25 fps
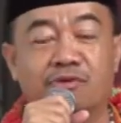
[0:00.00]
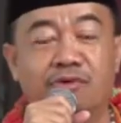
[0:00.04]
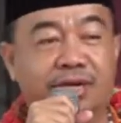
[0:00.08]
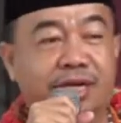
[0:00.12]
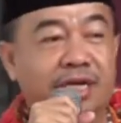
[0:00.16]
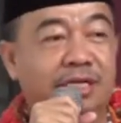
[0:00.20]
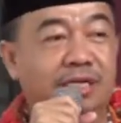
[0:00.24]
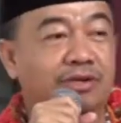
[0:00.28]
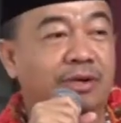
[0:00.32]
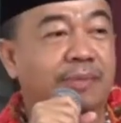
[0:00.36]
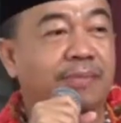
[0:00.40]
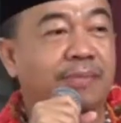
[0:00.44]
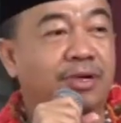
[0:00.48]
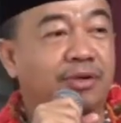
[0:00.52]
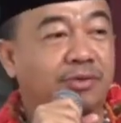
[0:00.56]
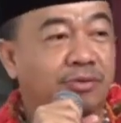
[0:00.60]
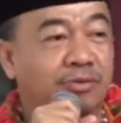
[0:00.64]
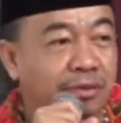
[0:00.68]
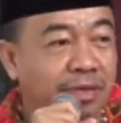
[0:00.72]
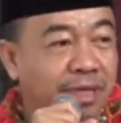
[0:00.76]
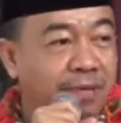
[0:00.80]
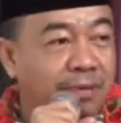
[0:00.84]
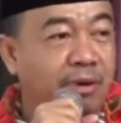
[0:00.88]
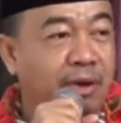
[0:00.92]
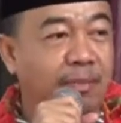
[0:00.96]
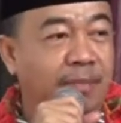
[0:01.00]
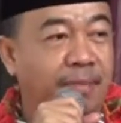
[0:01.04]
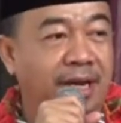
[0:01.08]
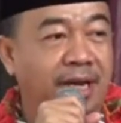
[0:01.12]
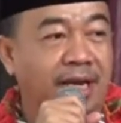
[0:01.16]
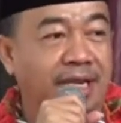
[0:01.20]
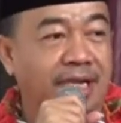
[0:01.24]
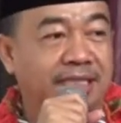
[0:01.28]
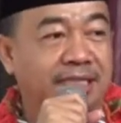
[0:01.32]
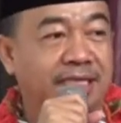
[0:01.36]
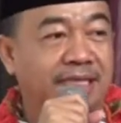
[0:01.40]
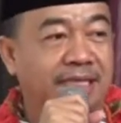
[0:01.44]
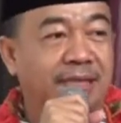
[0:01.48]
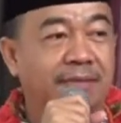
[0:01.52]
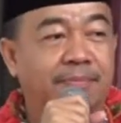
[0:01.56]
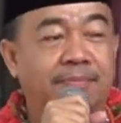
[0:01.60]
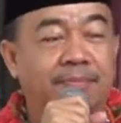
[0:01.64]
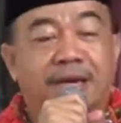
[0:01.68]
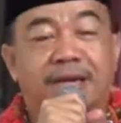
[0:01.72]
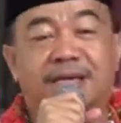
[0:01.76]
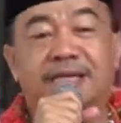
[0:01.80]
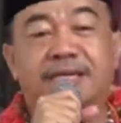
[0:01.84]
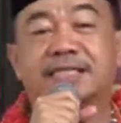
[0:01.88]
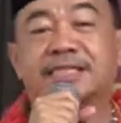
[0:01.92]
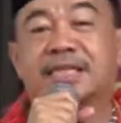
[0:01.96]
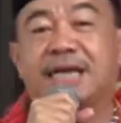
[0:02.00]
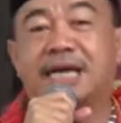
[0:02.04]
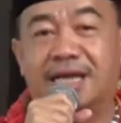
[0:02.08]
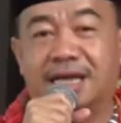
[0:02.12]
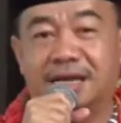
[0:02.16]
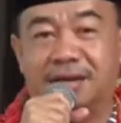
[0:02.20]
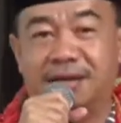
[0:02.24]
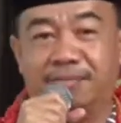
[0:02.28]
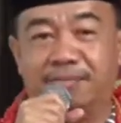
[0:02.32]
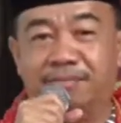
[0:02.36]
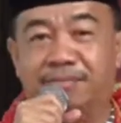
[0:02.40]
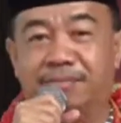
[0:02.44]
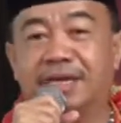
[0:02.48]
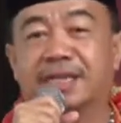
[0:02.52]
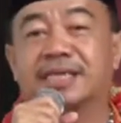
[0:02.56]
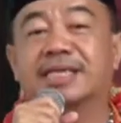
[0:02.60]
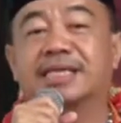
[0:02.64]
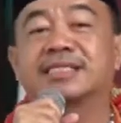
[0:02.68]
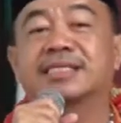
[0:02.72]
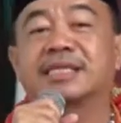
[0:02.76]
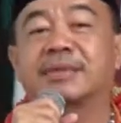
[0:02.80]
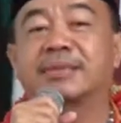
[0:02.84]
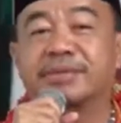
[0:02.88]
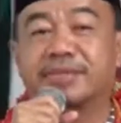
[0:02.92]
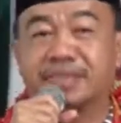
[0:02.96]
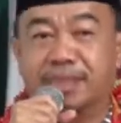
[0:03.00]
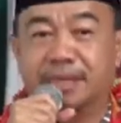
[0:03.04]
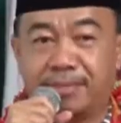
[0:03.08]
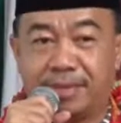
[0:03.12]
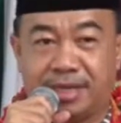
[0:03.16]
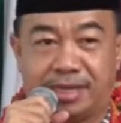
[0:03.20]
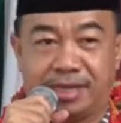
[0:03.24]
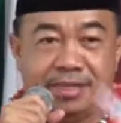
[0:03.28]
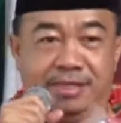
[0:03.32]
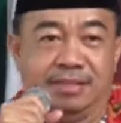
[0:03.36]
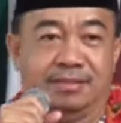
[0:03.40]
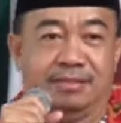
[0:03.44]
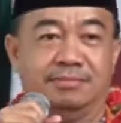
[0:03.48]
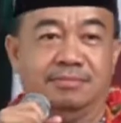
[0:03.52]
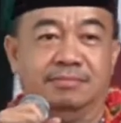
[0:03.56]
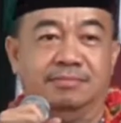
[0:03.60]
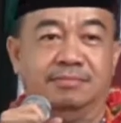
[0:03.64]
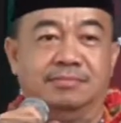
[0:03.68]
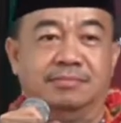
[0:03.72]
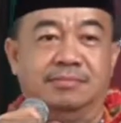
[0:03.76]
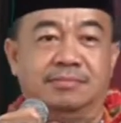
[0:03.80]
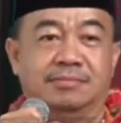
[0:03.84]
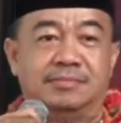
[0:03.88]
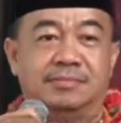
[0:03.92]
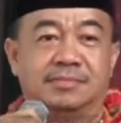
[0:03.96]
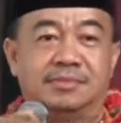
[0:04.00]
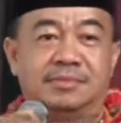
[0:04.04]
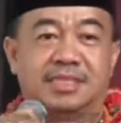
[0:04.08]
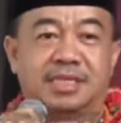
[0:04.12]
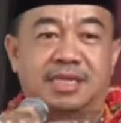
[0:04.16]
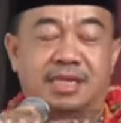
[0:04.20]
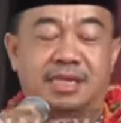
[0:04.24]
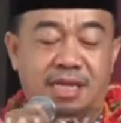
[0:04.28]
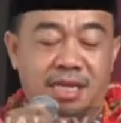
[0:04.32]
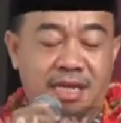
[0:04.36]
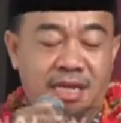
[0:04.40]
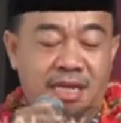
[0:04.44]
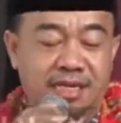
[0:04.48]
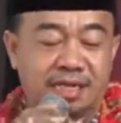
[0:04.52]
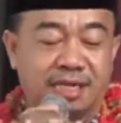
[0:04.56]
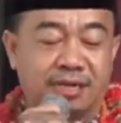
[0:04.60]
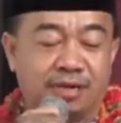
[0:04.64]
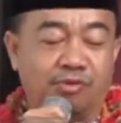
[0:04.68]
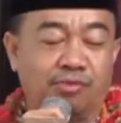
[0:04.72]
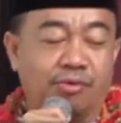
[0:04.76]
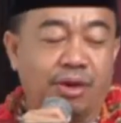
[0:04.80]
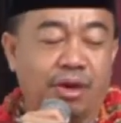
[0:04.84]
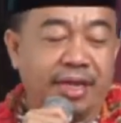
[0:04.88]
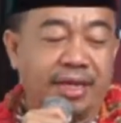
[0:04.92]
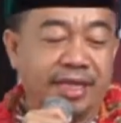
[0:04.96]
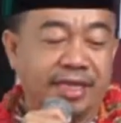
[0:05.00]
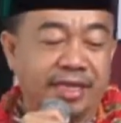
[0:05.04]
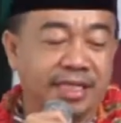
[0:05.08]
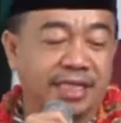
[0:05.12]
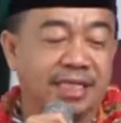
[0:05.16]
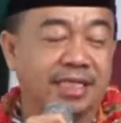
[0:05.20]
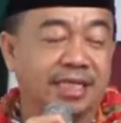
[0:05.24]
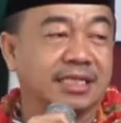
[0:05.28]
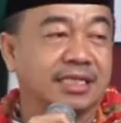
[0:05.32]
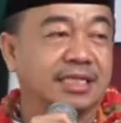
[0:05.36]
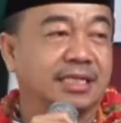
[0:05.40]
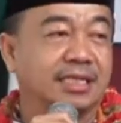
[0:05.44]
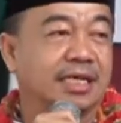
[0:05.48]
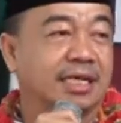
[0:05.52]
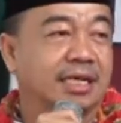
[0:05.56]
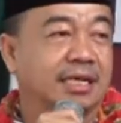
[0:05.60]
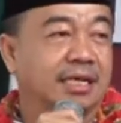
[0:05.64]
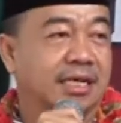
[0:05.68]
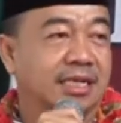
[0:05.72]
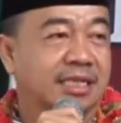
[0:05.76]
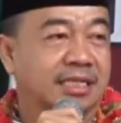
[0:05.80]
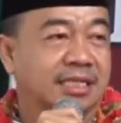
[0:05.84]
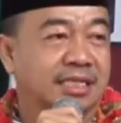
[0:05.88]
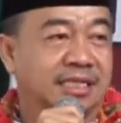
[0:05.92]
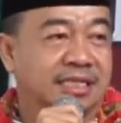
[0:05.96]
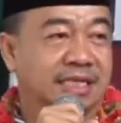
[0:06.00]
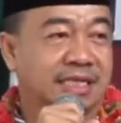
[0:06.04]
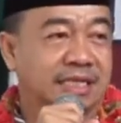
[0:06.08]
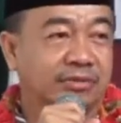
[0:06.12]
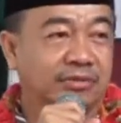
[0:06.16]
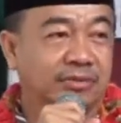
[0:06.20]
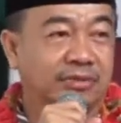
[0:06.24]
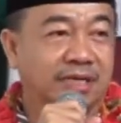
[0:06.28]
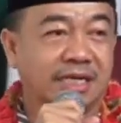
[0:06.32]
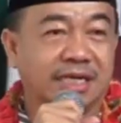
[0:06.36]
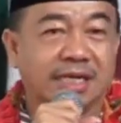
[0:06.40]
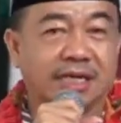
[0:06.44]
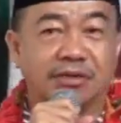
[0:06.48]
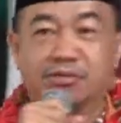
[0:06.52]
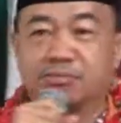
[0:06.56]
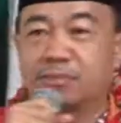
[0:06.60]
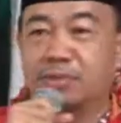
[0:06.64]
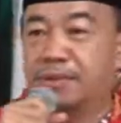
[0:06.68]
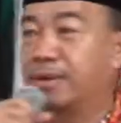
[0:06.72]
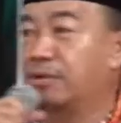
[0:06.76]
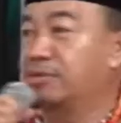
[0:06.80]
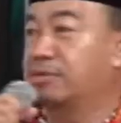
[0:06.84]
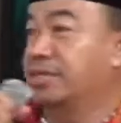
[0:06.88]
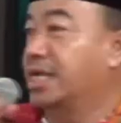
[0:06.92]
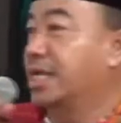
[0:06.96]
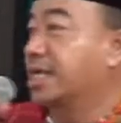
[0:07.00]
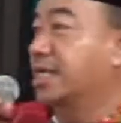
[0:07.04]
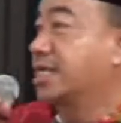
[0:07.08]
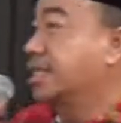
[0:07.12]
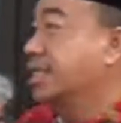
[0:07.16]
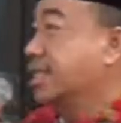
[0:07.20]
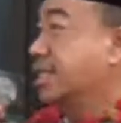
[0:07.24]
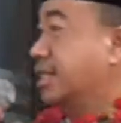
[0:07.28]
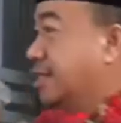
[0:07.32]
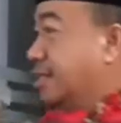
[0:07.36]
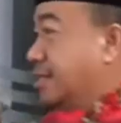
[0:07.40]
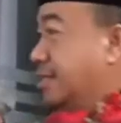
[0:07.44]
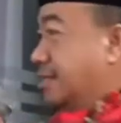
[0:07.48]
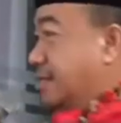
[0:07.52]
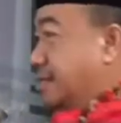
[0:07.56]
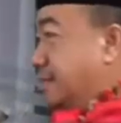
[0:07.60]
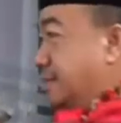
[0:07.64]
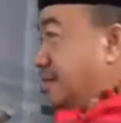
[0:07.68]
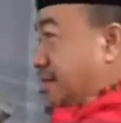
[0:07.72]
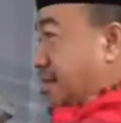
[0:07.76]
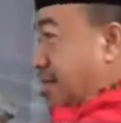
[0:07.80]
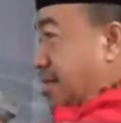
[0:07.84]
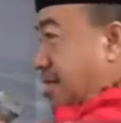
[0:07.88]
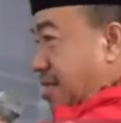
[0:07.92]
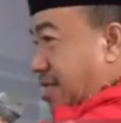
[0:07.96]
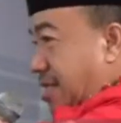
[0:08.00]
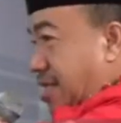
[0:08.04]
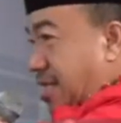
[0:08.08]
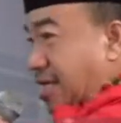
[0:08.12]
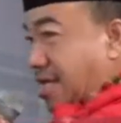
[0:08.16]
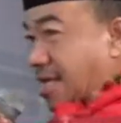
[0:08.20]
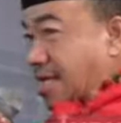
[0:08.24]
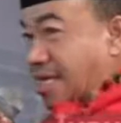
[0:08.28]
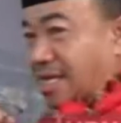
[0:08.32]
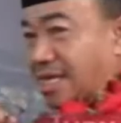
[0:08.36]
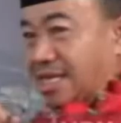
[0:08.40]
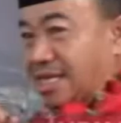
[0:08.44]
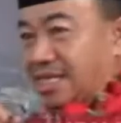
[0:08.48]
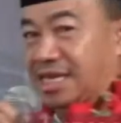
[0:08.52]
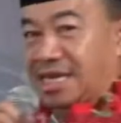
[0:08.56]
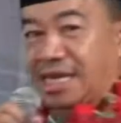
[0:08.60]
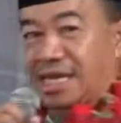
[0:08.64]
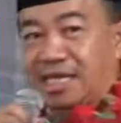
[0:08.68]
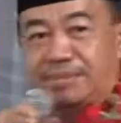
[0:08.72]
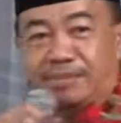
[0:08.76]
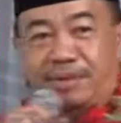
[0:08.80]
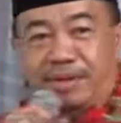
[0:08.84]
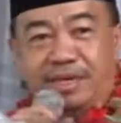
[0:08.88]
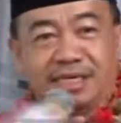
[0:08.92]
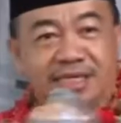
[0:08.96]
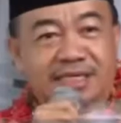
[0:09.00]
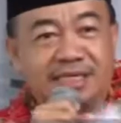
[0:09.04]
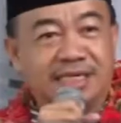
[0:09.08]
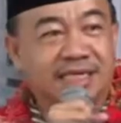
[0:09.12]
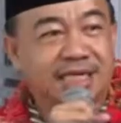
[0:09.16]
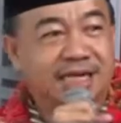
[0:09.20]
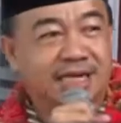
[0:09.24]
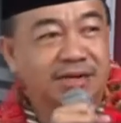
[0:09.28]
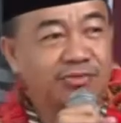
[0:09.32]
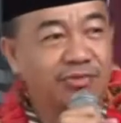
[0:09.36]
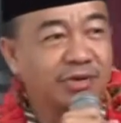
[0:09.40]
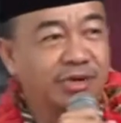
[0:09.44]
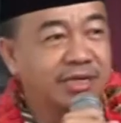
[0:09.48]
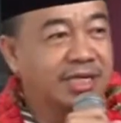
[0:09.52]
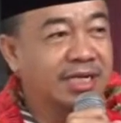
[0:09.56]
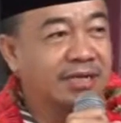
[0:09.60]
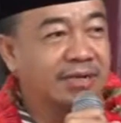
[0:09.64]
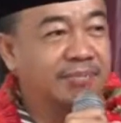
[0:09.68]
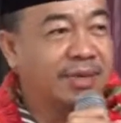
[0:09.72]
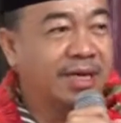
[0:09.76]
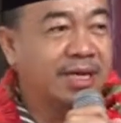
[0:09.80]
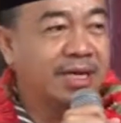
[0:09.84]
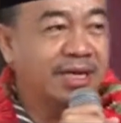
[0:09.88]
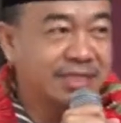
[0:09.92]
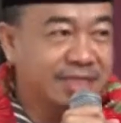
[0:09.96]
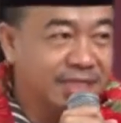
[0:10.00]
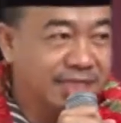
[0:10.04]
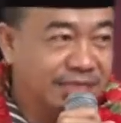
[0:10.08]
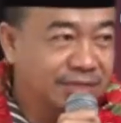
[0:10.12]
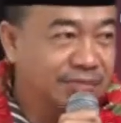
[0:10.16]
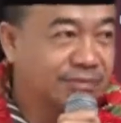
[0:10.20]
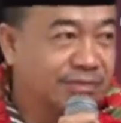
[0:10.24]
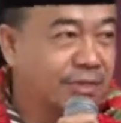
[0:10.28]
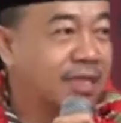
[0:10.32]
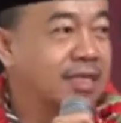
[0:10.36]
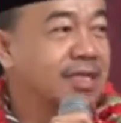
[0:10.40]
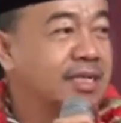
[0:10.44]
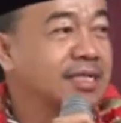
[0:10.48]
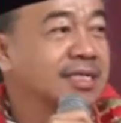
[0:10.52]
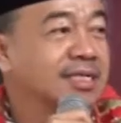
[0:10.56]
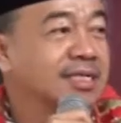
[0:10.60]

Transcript: warga juga mendukung di Bapak bank kita, milik kita bersama. Dan uang ini salah satunya adalah uang jalan ini. Nah, jalan aspal ini adalah uang dari Pekalteng juga.